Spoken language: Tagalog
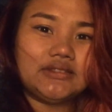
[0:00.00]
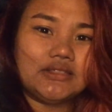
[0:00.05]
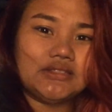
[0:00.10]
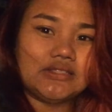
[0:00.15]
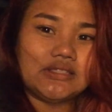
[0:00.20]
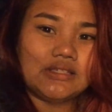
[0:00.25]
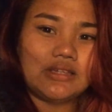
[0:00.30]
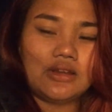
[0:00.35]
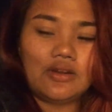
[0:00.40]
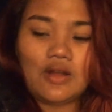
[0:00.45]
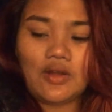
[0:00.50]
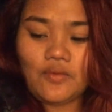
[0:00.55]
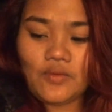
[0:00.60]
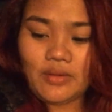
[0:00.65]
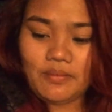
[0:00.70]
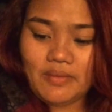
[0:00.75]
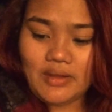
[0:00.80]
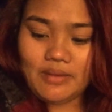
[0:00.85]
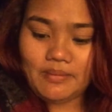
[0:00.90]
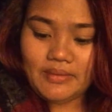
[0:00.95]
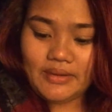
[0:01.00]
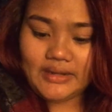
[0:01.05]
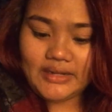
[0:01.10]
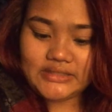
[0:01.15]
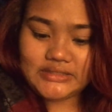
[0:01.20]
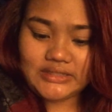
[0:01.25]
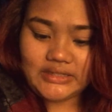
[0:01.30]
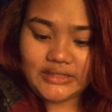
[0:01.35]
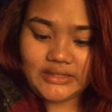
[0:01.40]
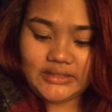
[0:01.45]
Kasi kawawa baka
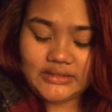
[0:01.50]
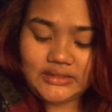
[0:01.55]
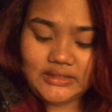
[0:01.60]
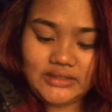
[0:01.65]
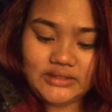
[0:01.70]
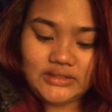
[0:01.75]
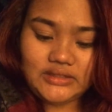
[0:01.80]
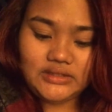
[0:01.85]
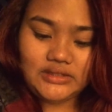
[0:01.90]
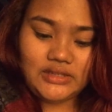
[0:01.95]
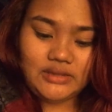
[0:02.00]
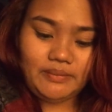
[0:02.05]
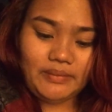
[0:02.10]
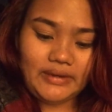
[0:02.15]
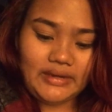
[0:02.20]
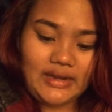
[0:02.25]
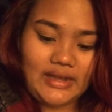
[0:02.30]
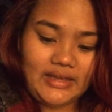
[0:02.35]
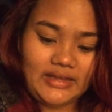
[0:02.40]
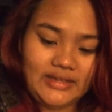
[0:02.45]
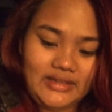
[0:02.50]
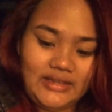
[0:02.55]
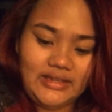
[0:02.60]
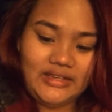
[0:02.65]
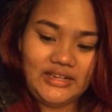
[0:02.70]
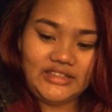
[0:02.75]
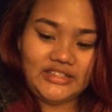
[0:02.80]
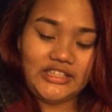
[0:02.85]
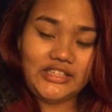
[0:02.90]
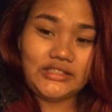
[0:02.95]
magkasakit. And, hindi pa naihi.
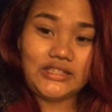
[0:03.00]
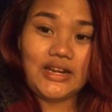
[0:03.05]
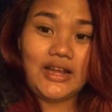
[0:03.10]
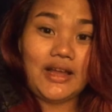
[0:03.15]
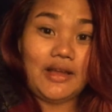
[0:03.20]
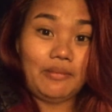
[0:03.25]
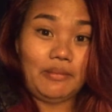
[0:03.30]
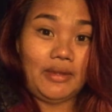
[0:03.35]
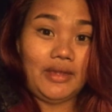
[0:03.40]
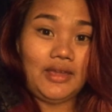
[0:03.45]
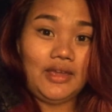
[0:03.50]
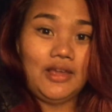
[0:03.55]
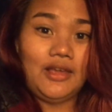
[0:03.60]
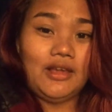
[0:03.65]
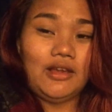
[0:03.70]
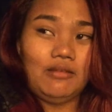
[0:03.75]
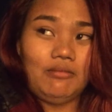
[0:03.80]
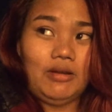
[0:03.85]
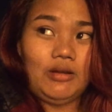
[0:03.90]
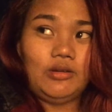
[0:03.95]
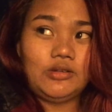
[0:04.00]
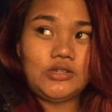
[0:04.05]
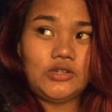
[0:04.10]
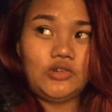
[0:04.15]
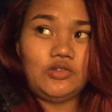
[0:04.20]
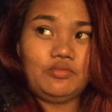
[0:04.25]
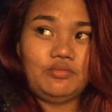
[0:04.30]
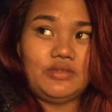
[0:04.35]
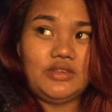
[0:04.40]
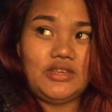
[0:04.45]
Inintay niya taga kami bago
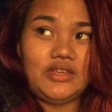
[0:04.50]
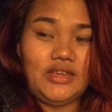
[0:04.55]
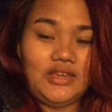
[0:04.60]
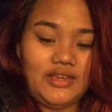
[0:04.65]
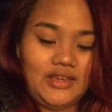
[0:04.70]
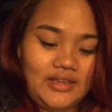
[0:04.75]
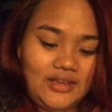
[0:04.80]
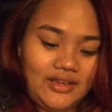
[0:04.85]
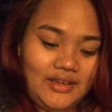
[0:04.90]
siya umihi.